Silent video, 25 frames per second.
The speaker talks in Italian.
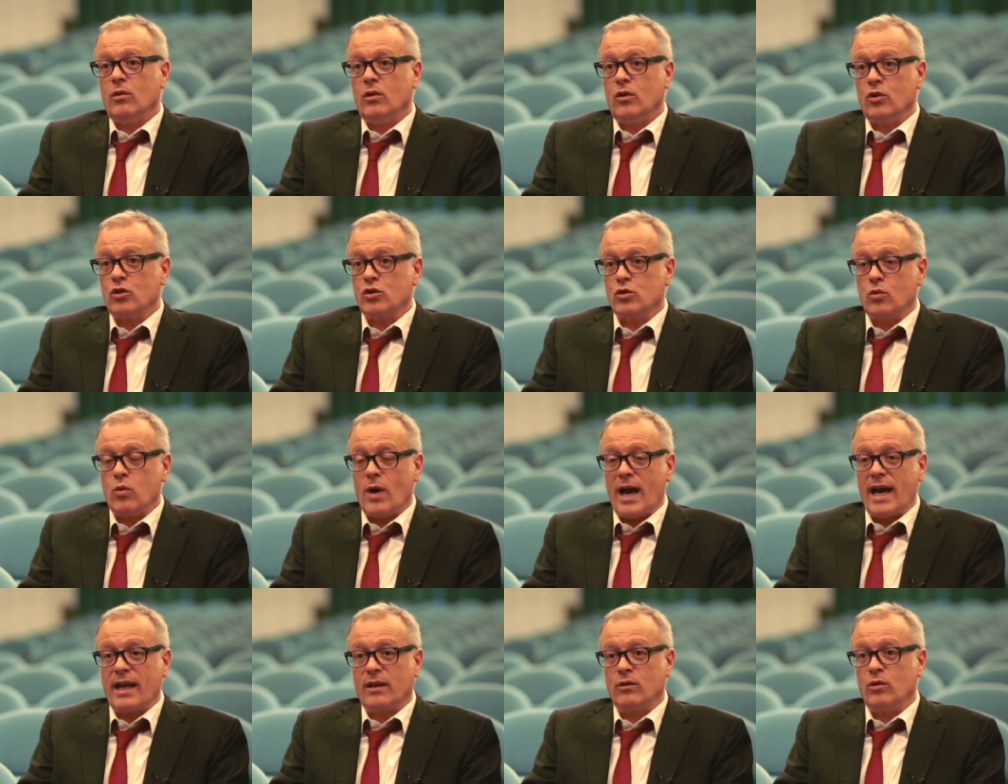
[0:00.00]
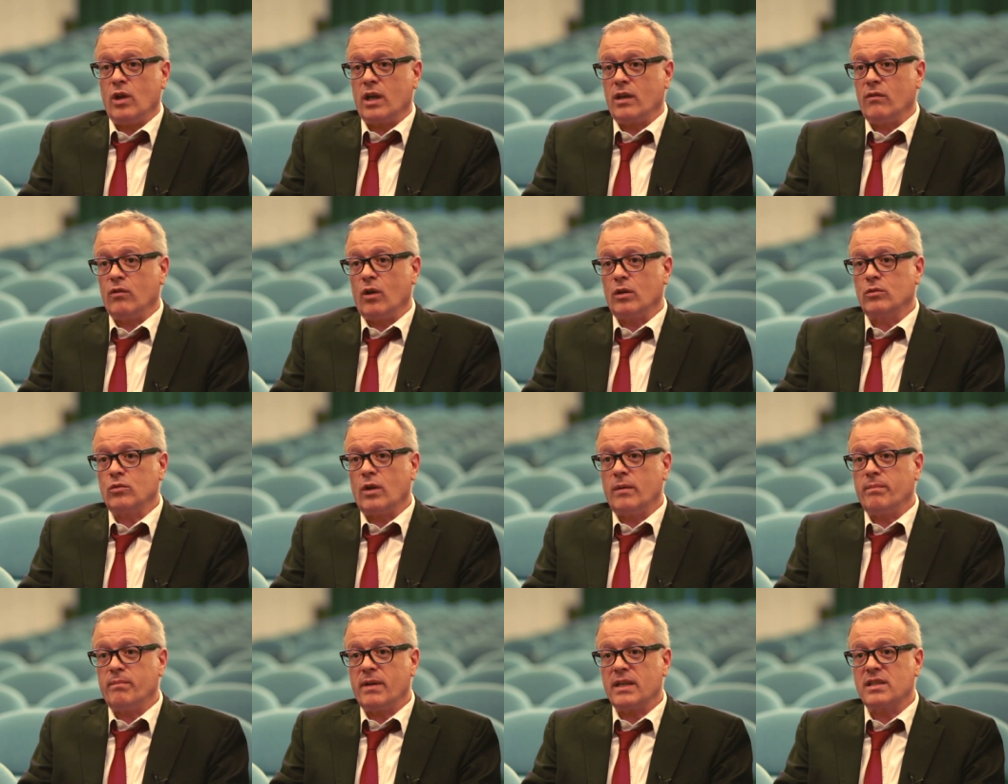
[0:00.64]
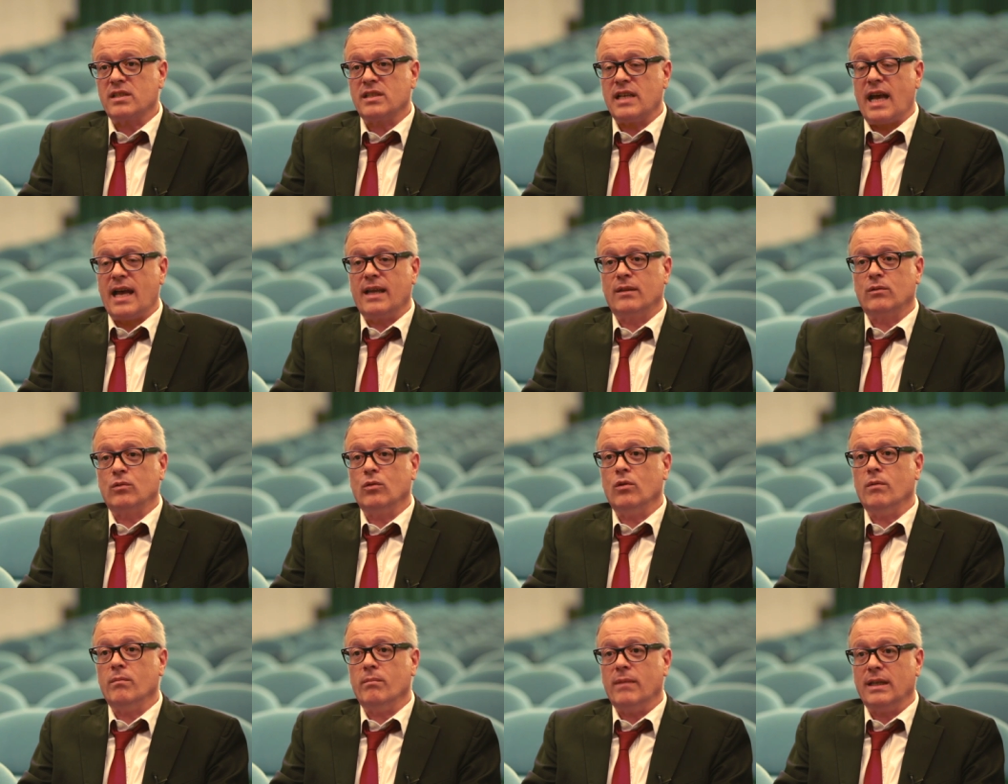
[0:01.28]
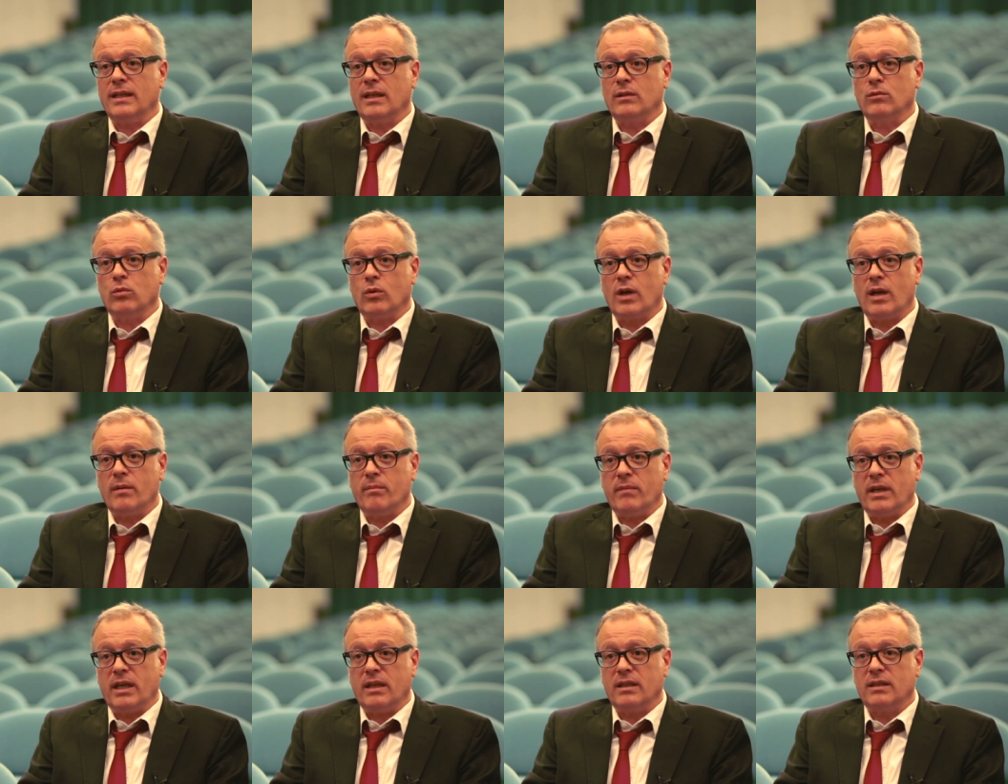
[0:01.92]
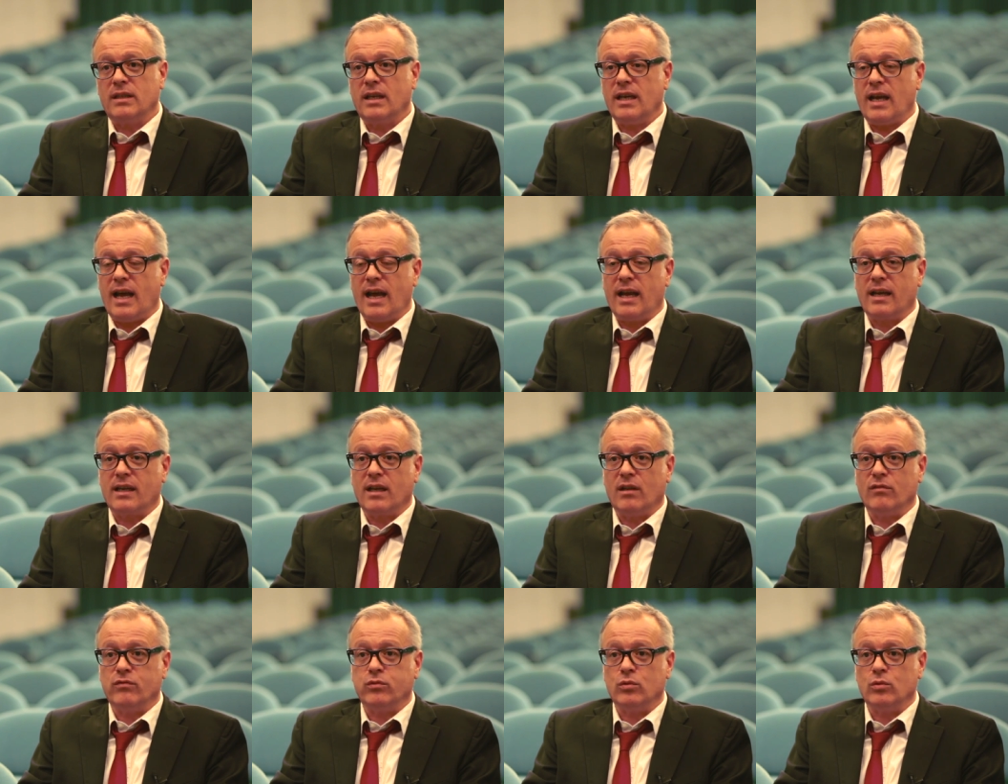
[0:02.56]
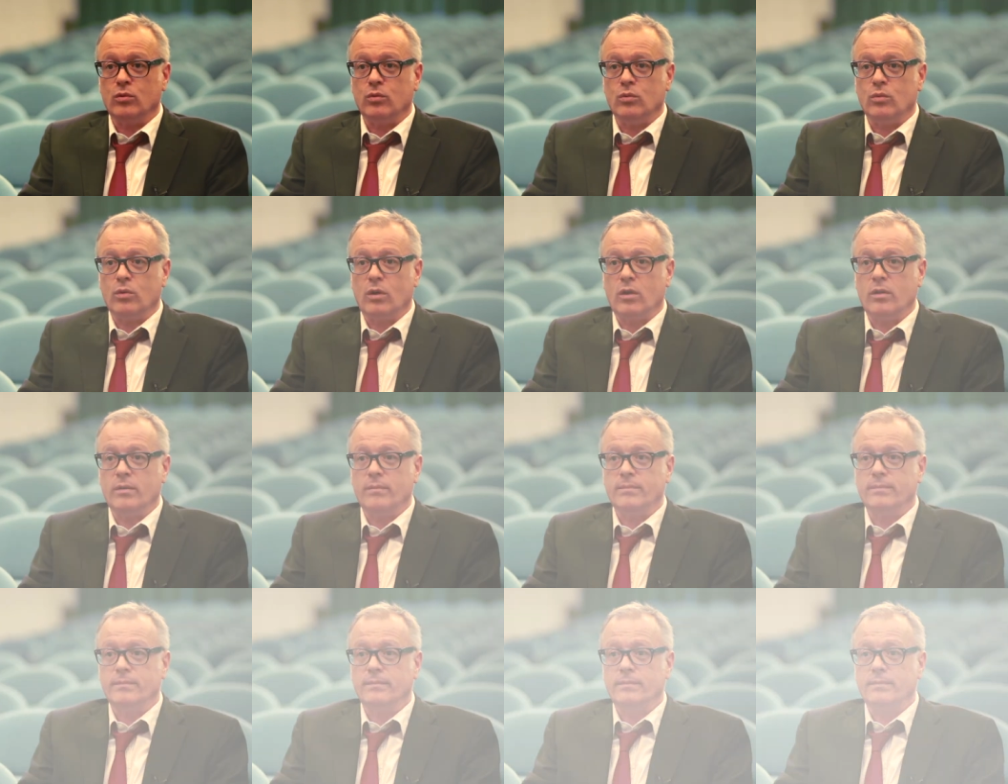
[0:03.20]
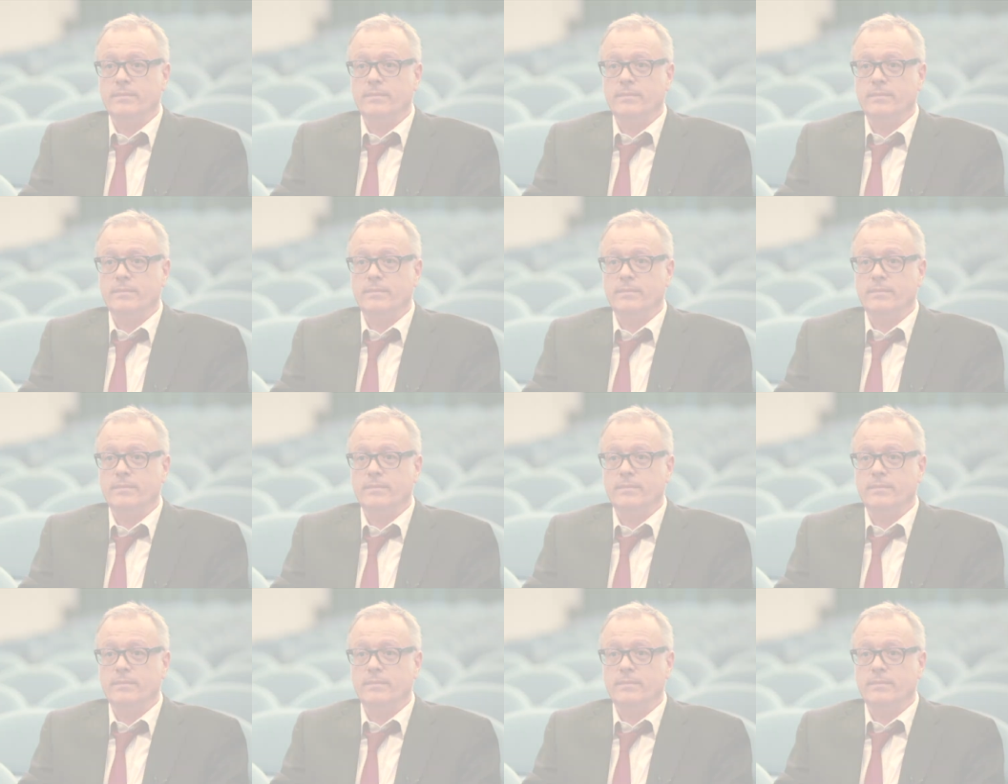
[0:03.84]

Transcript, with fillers: Lo sguardo è rivolto al passato, ma naturalmente anche al futuro.